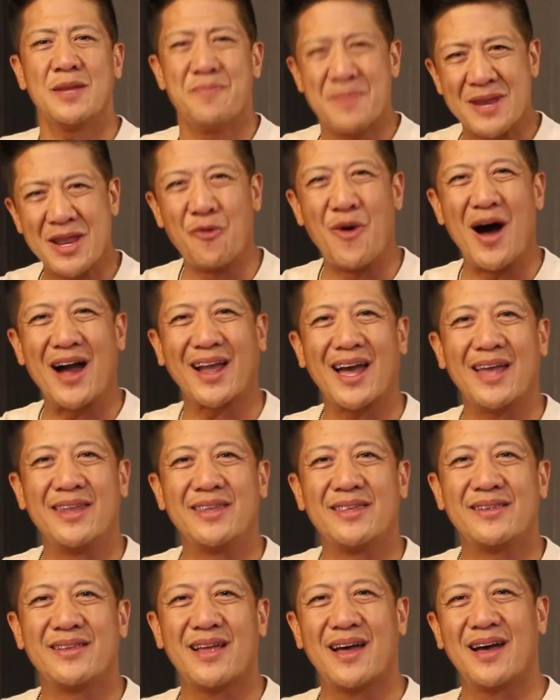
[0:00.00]
na manawagan,
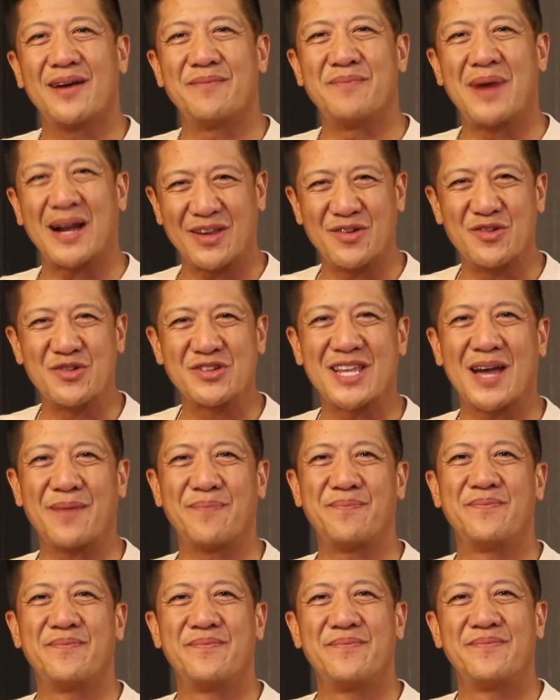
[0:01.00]
uh, makiusap
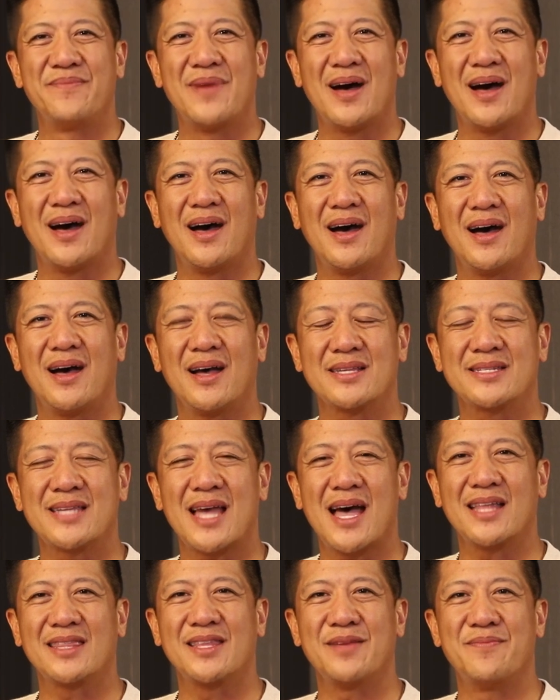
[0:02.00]
uh,
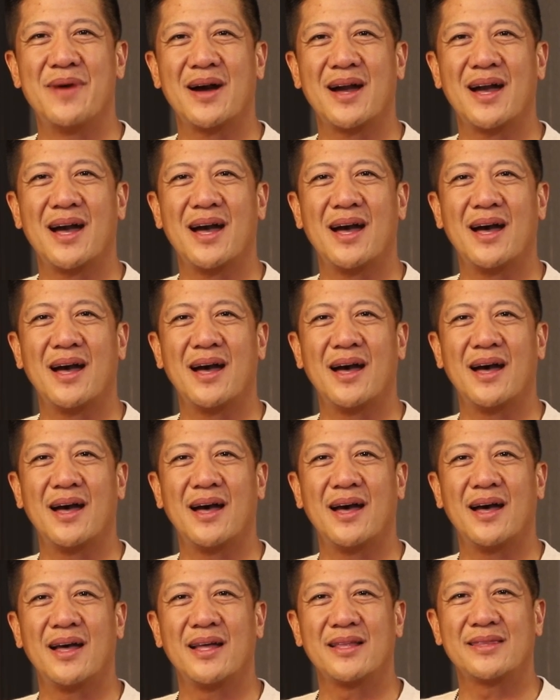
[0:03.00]
sa ating mga
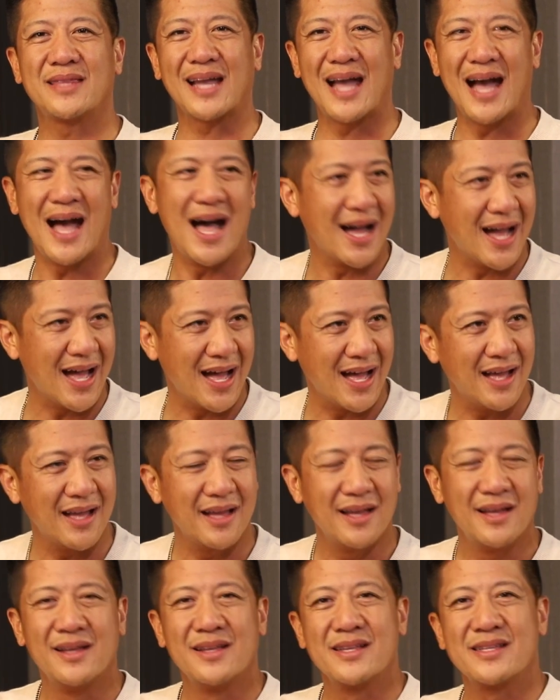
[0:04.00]
tagahanga,
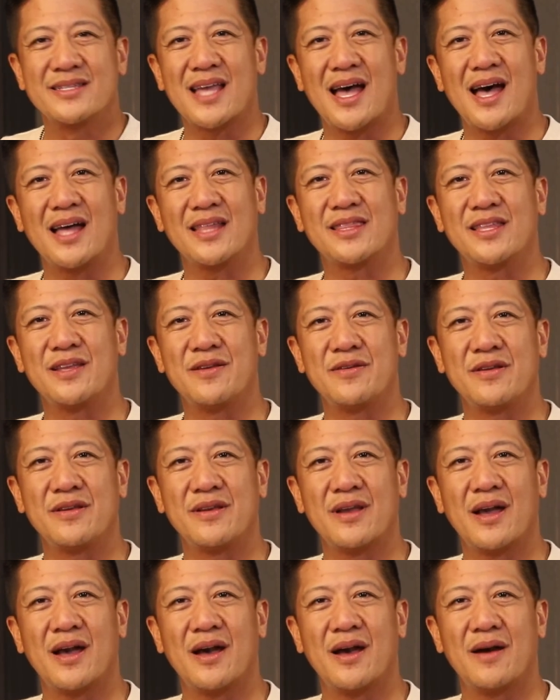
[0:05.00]
sa
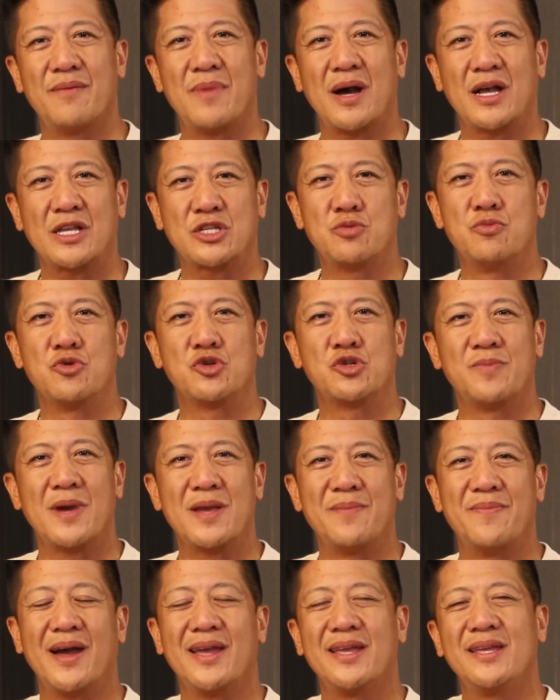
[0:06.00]
ating uh, mga
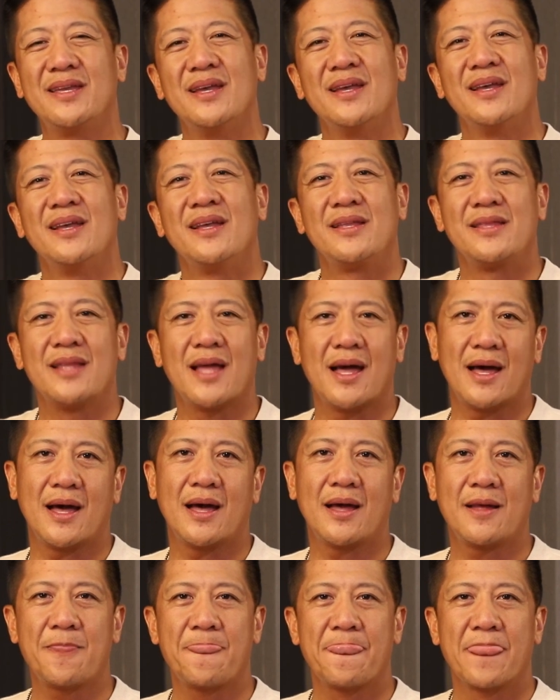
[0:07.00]
sumusubaybay
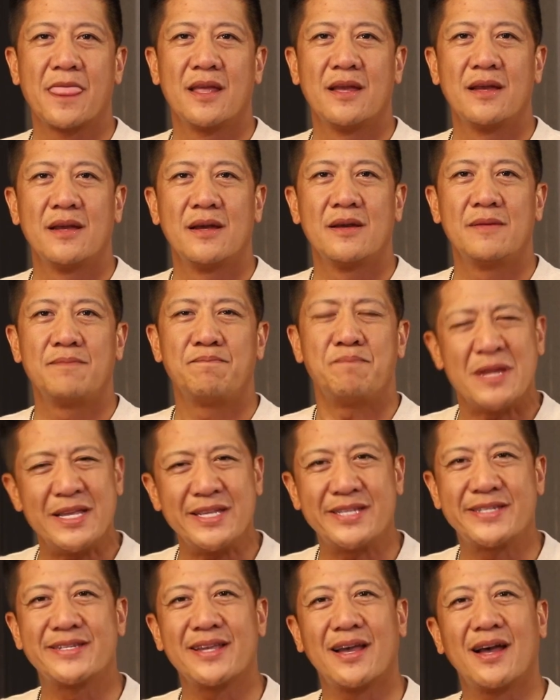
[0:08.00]
na
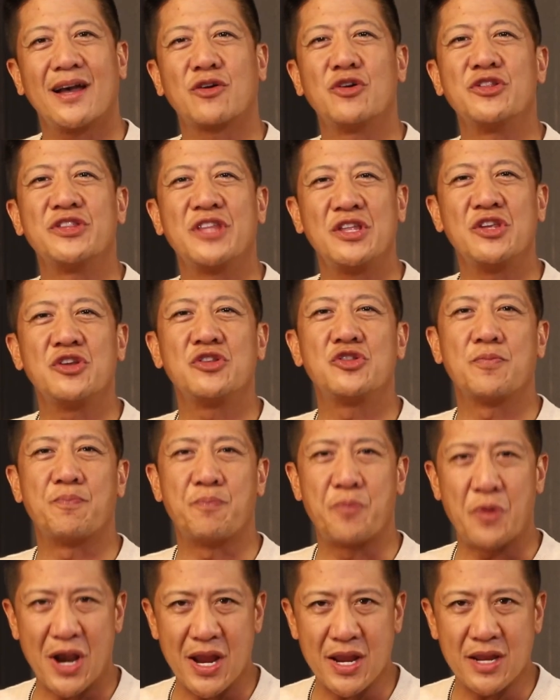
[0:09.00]
please uh, continue to
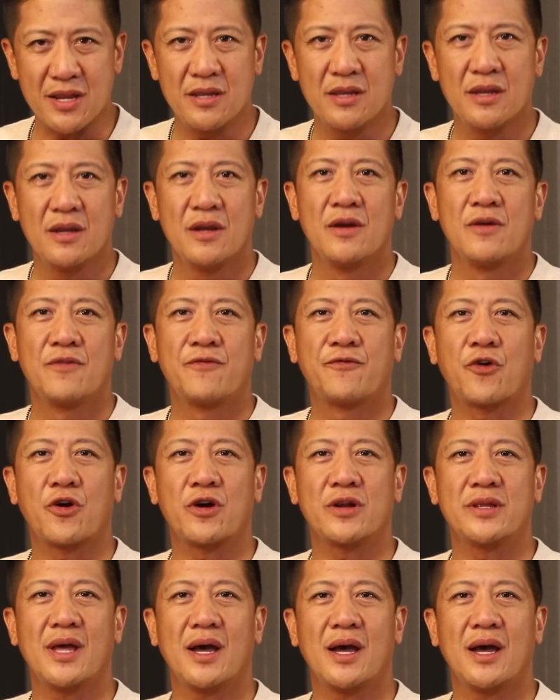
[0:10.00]
pray
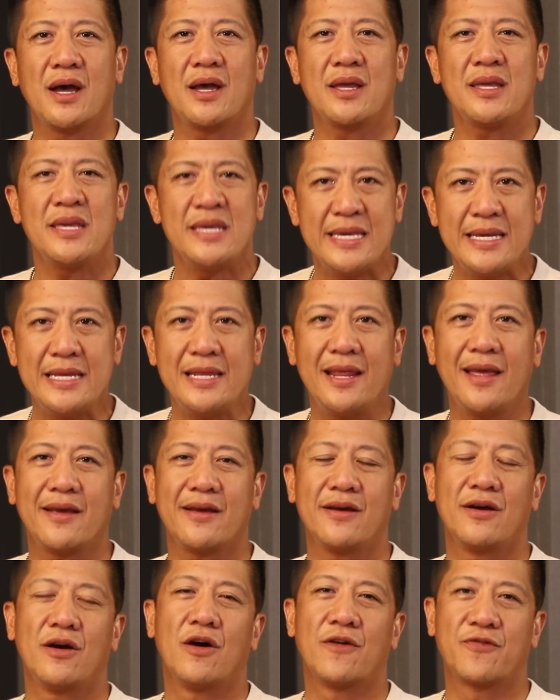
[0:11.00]
for the healing
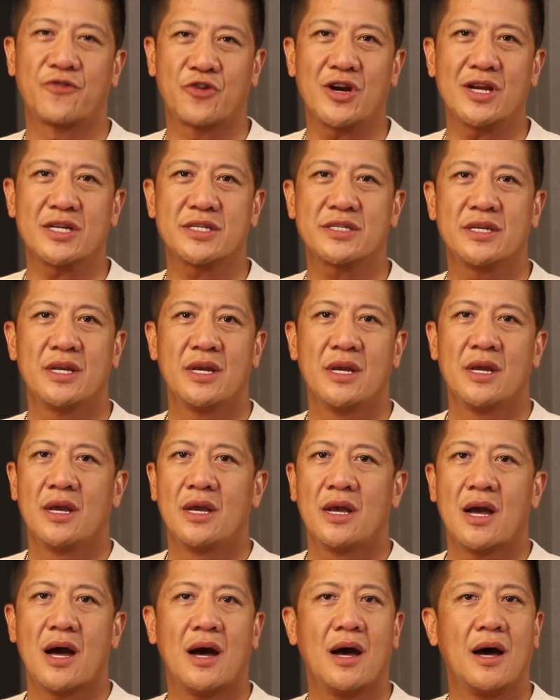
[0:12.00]
of Chris.
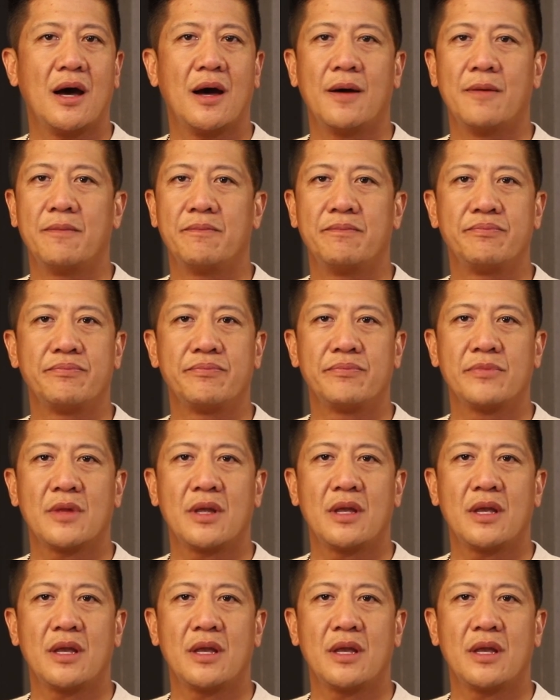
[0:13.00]
Um,